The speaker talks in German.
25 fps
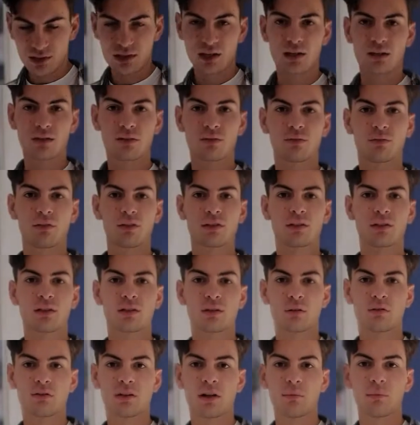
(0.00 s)
gar nicht, wie es jetzt
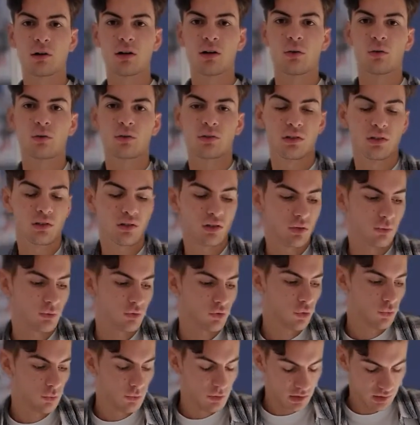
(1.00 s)
auf Kamera aussieht. Ich glaube, ich
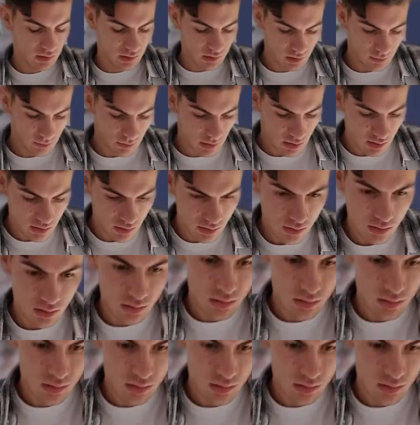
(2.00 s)
gucke mir das jetzt mal an.